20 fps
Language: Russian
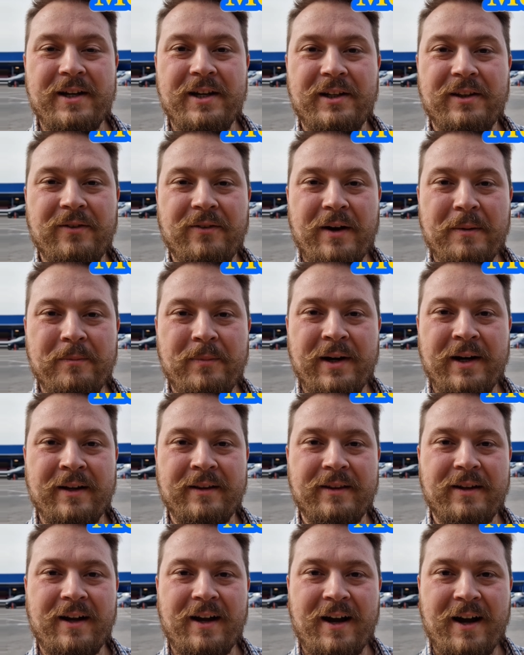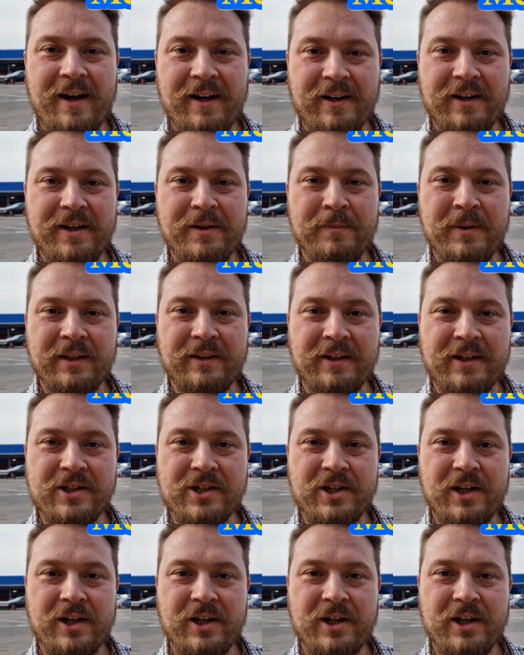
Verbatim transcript: Их два бренда, Ара и Метро